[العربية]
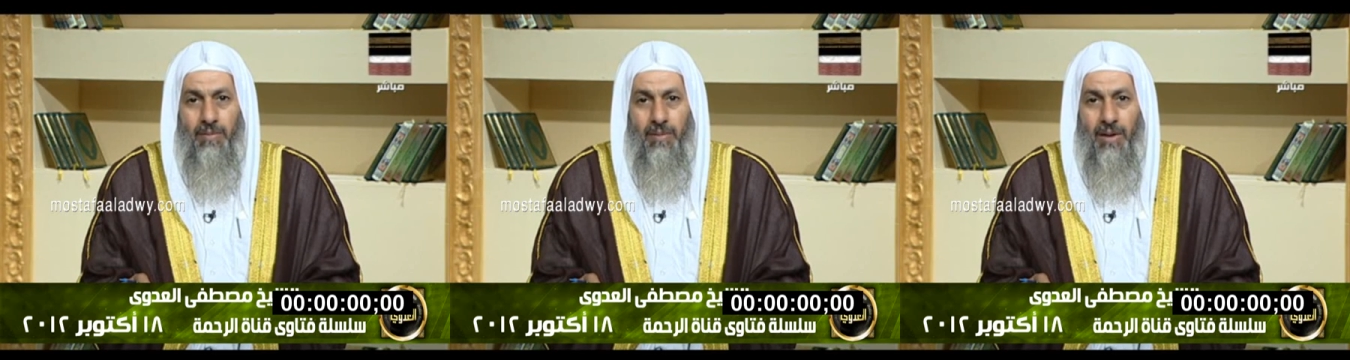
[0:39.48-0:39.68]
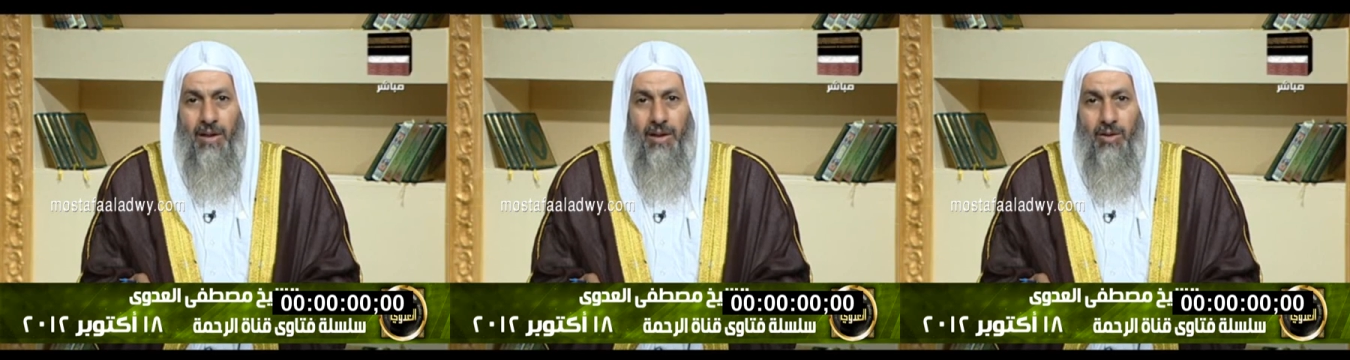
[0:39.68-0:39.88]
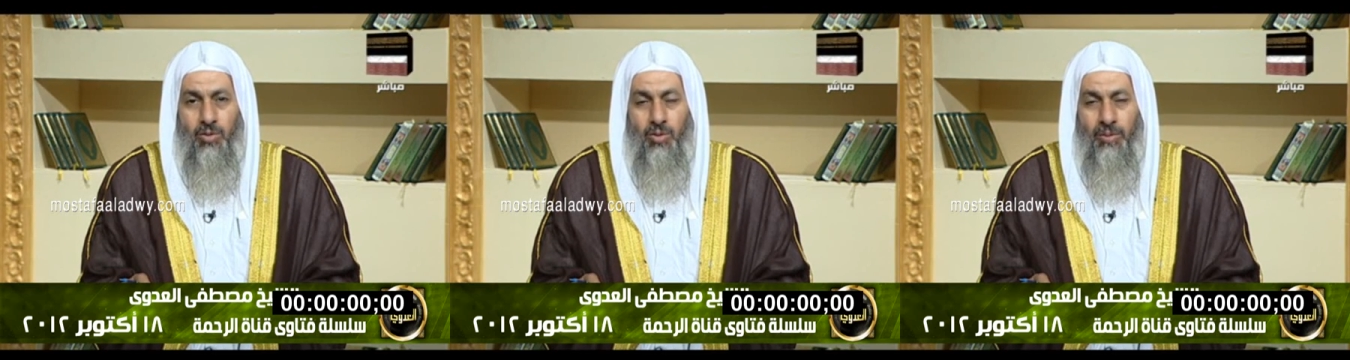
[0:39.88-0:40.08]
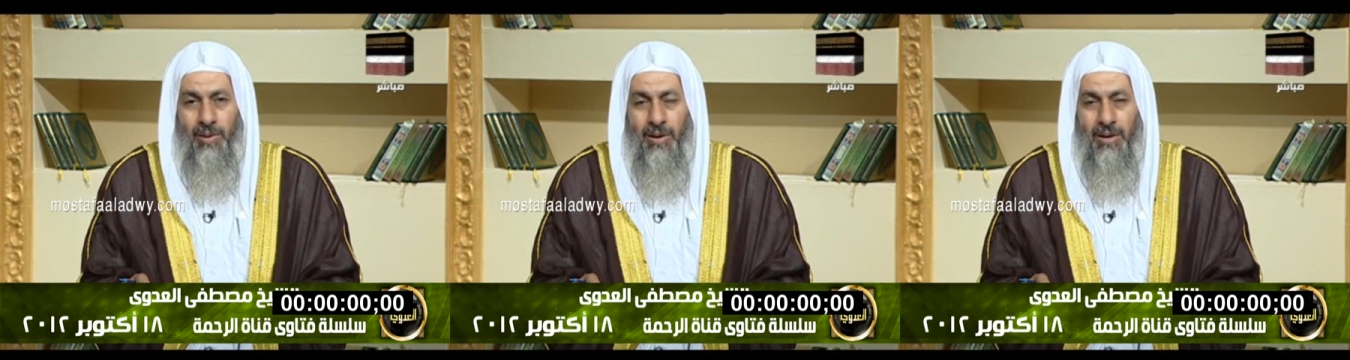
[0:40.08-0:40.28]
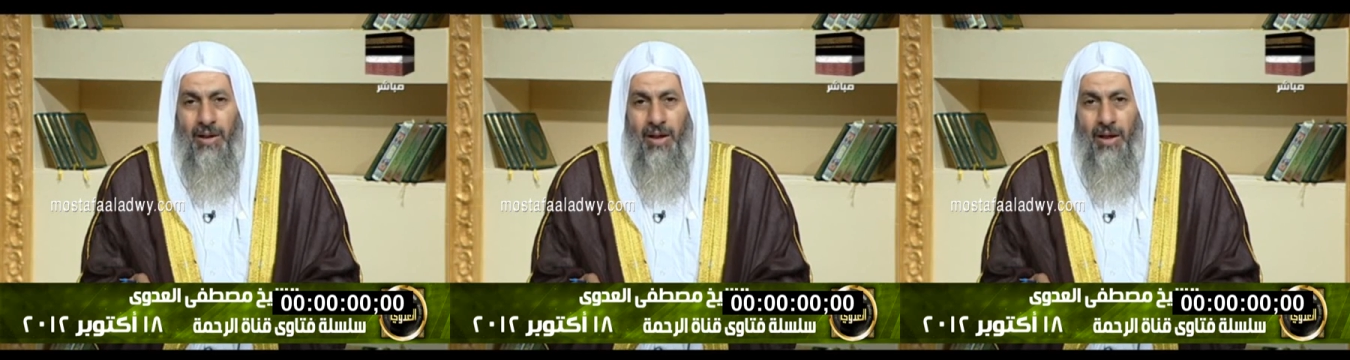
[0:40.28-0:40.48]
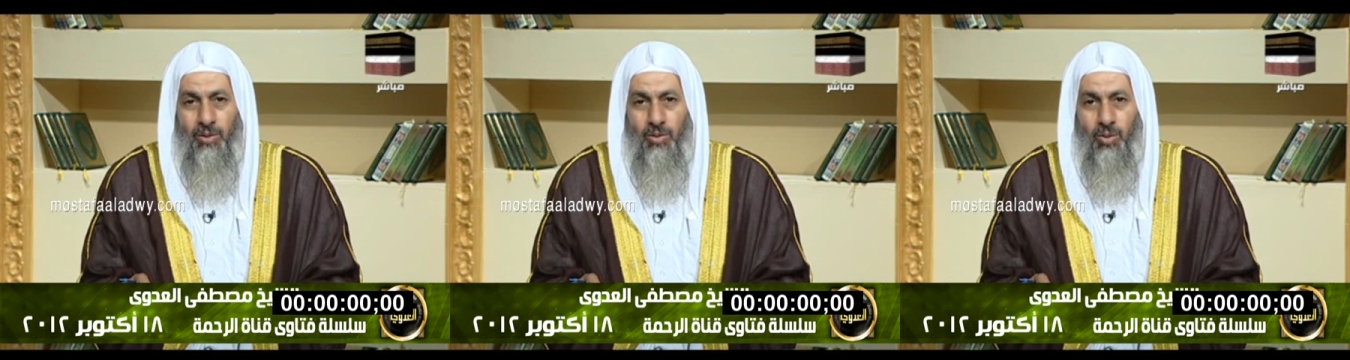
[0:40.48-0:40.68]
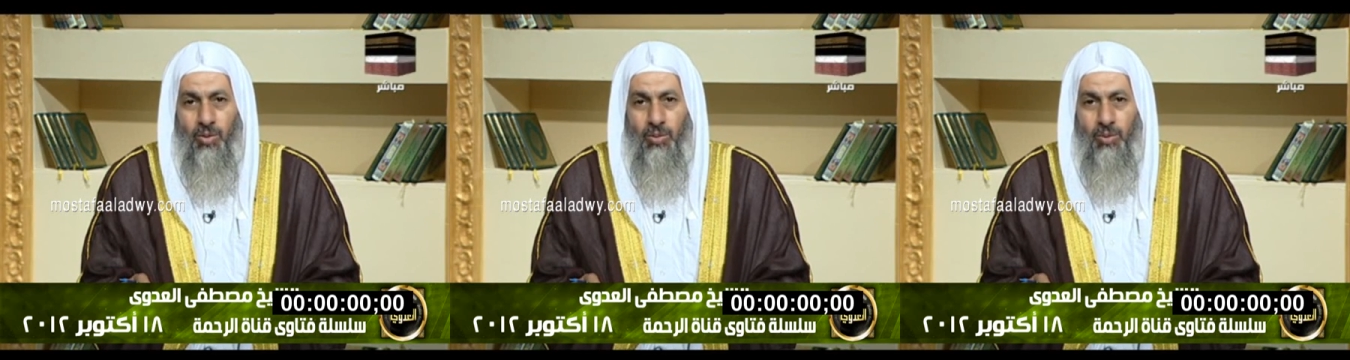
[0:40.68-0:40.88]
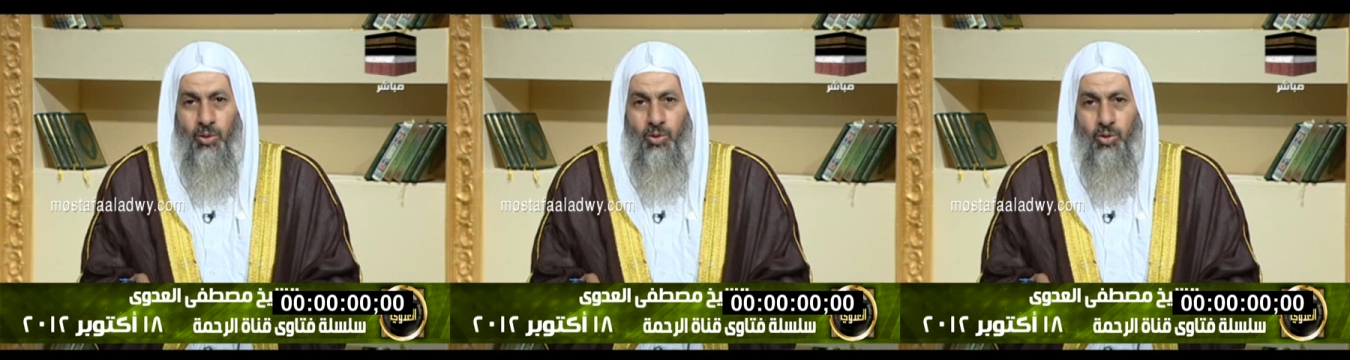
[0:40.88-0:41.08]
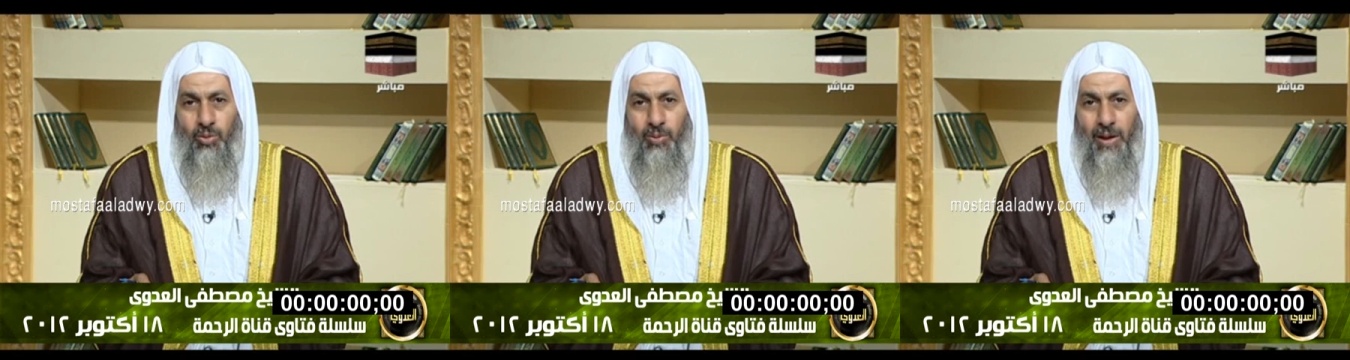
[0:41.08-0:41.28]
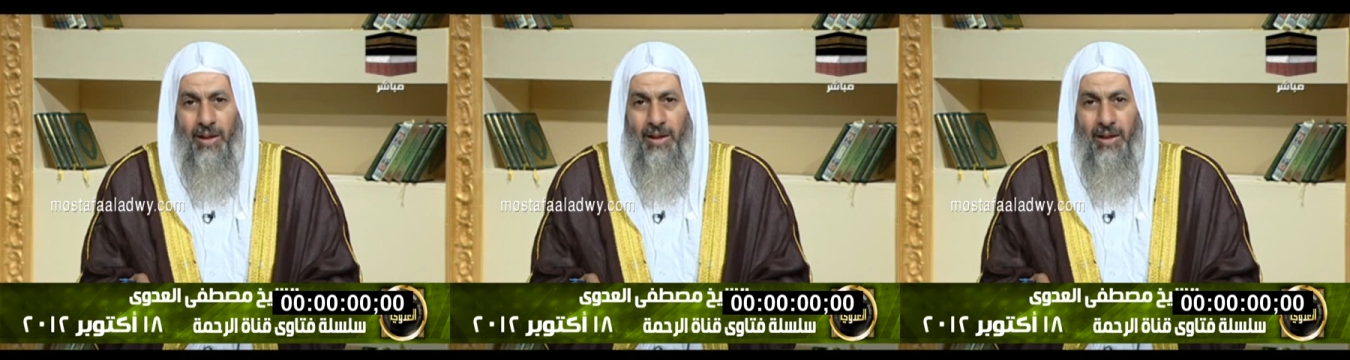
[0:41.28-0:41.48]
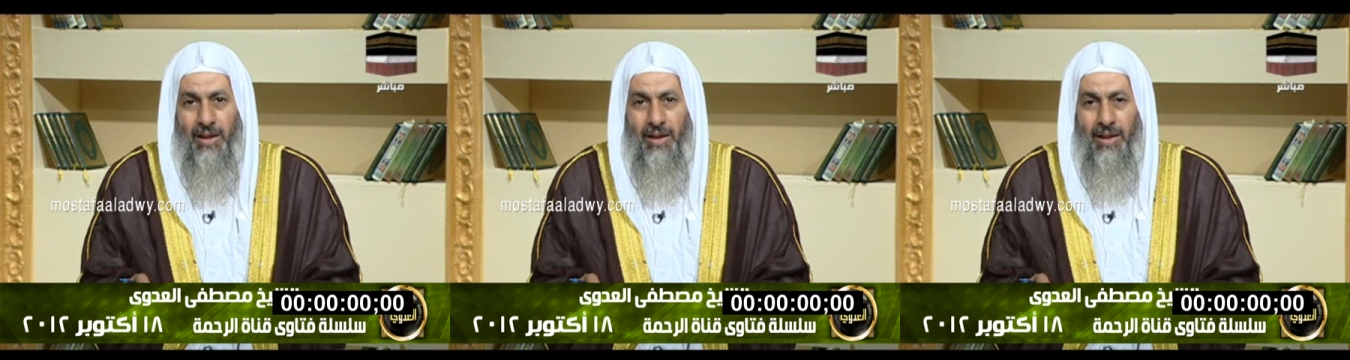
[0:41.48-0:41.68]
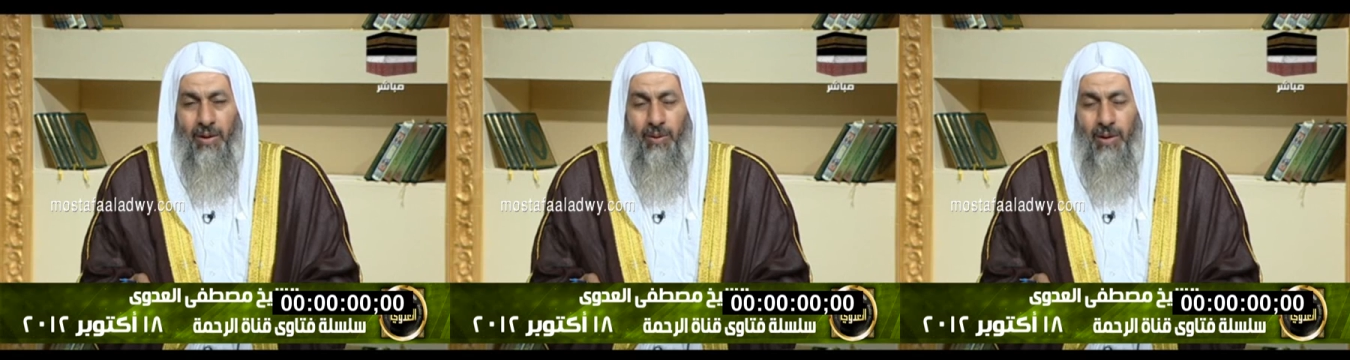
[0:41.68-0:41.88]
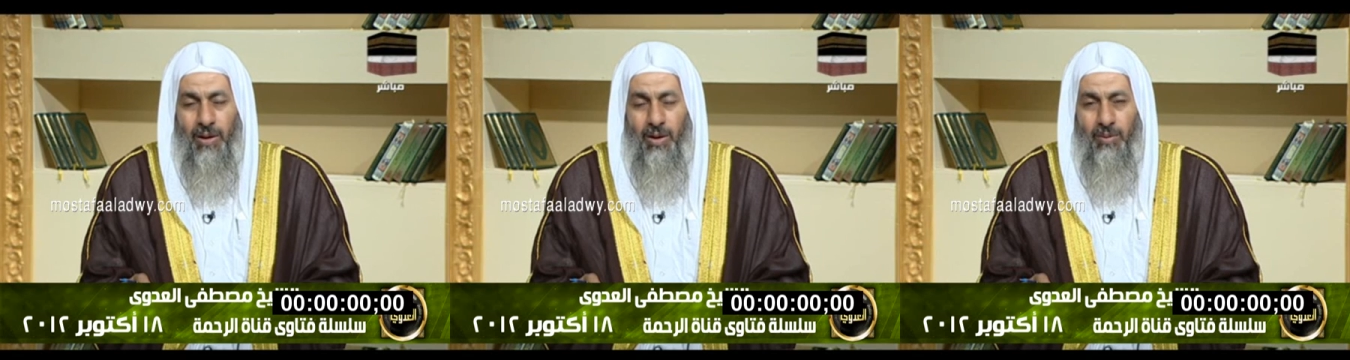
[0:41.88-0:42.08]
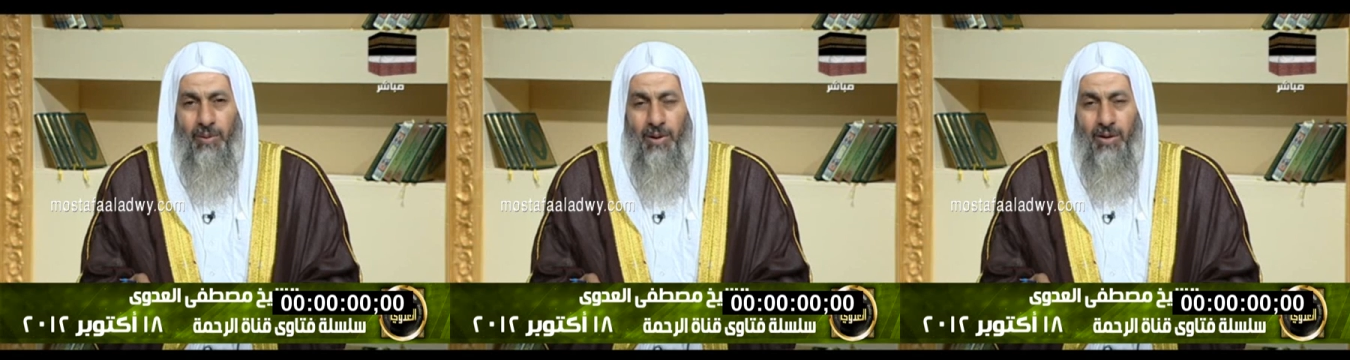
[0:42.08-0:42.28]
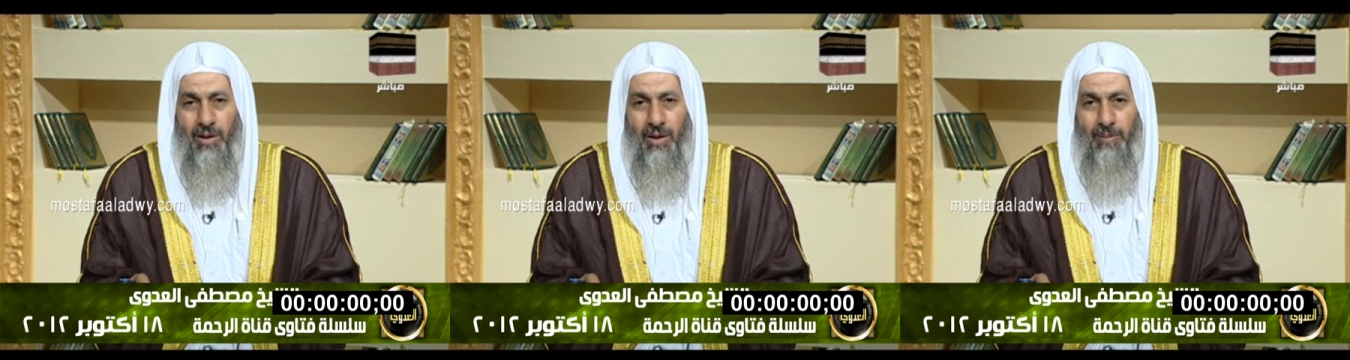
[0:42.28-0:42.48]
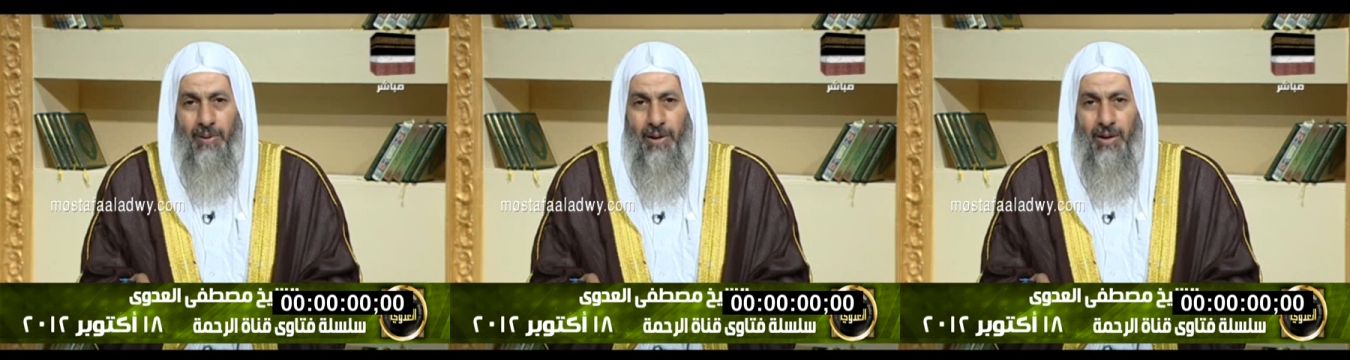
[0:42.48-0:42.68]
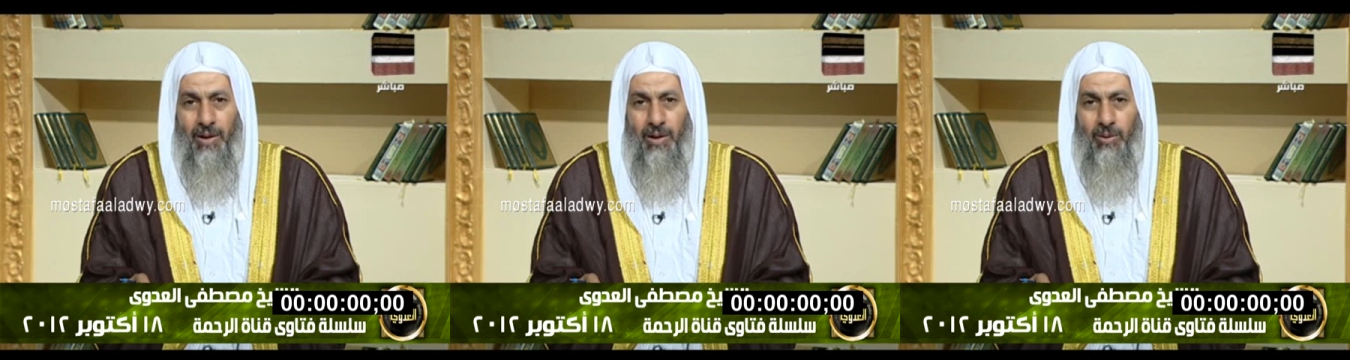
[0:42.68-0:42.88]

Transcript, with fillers: لا يصومن أحدكم الجمعة إلا ويوما قبله